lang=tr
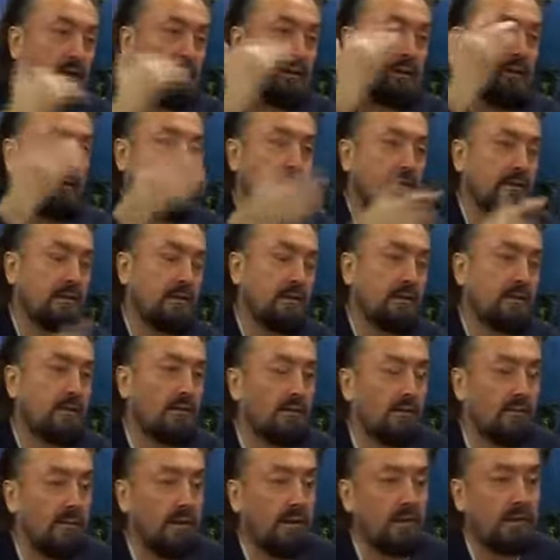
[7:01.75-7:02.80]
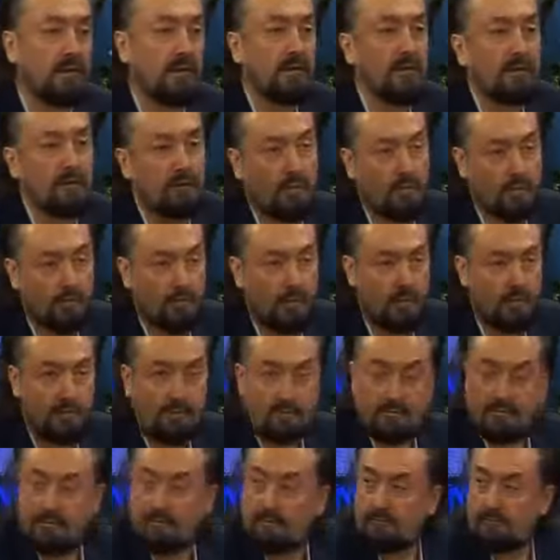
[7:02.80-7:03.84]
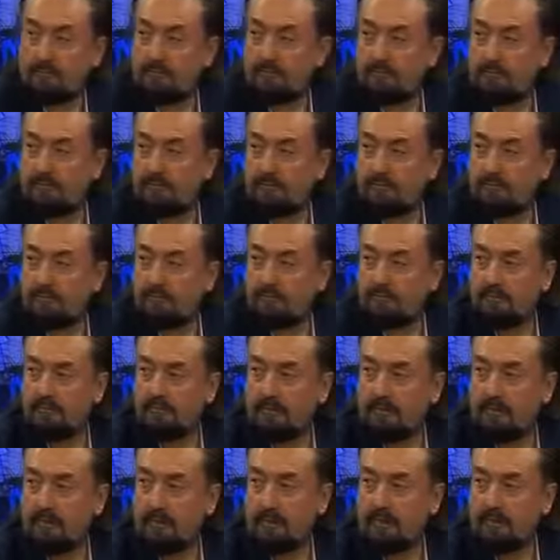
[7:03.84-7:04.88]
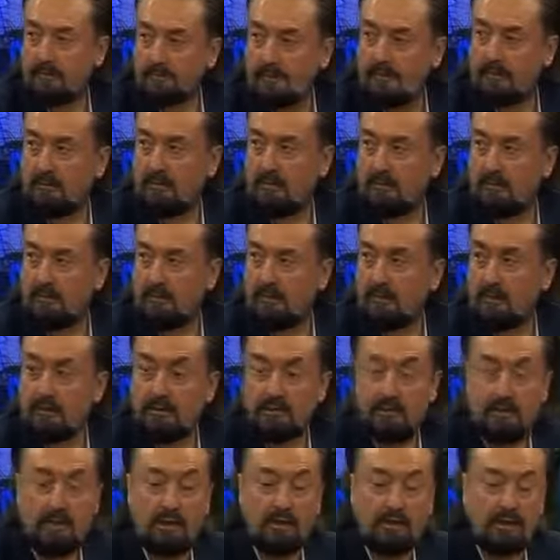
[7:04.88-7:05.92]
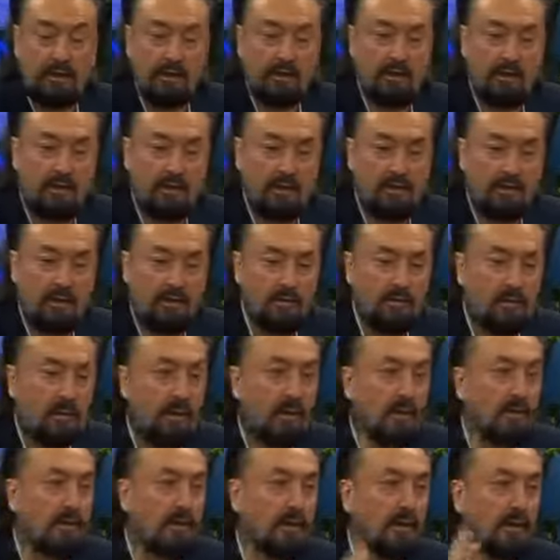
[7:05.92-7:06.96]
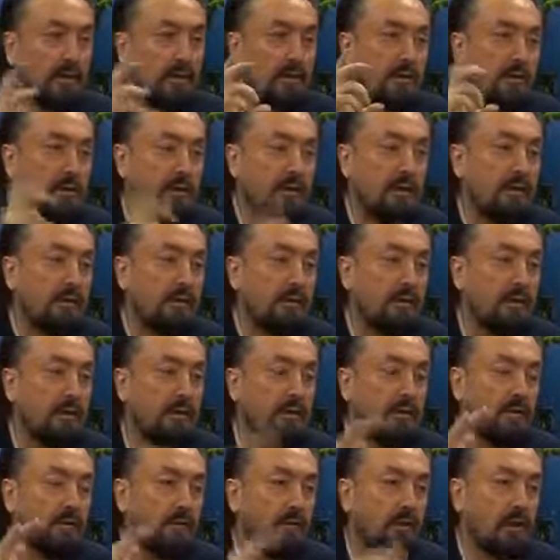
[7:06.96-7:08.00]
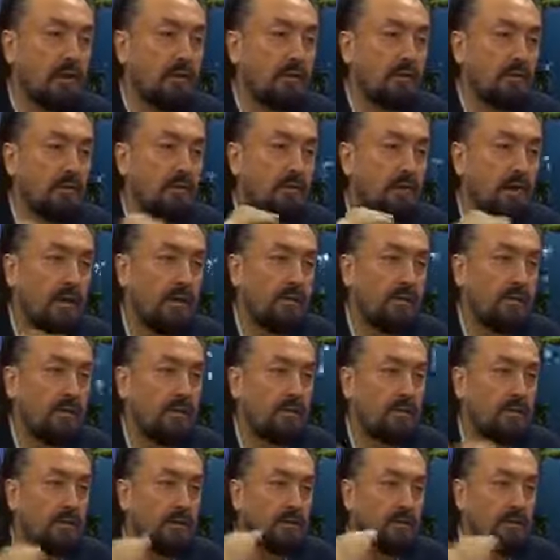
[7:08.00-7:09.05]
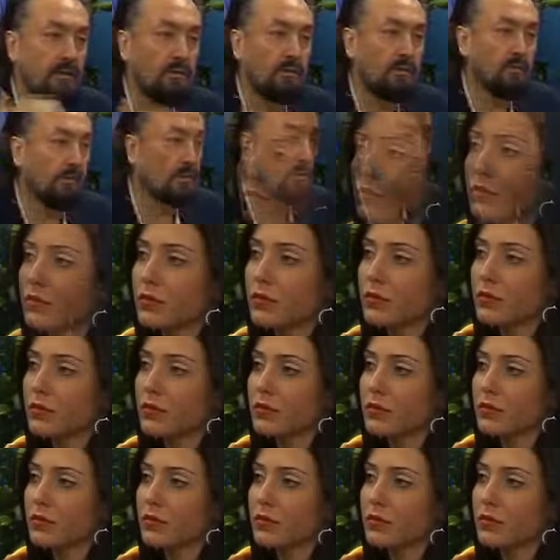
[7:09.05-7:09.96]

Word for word: şeytanın ağzına cevap verirseniz olmaz. Değil mi? İnşallah. Şeytanı yakacak olan sevgi, barış, kardeşlik, dostluk,